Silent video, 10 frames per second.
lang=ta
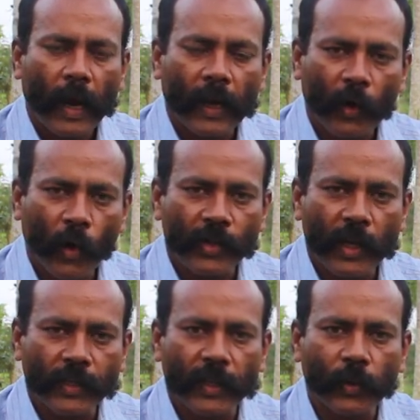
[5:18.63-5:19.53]
ஆனால்
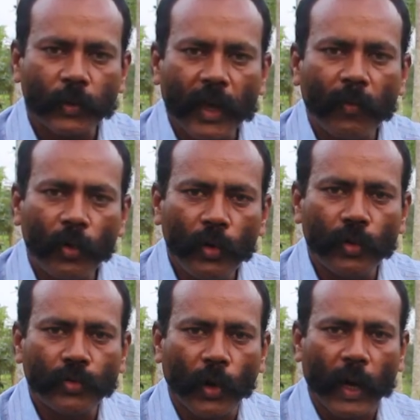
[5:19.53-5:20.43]
ரோசா செடி கொடுத்தா
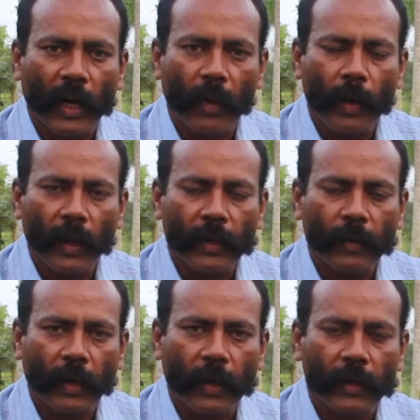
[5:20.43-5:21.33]
முள்ளுன்னு சொல்கிறாங்க நம்ம ஆளுங்க
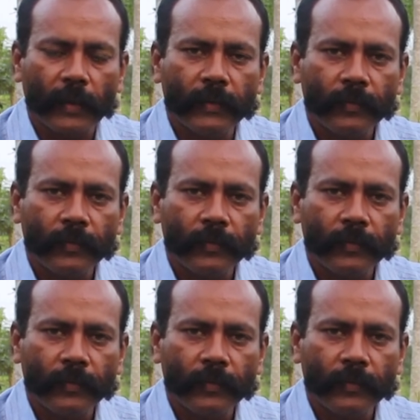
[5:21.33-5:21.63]
மக்கள்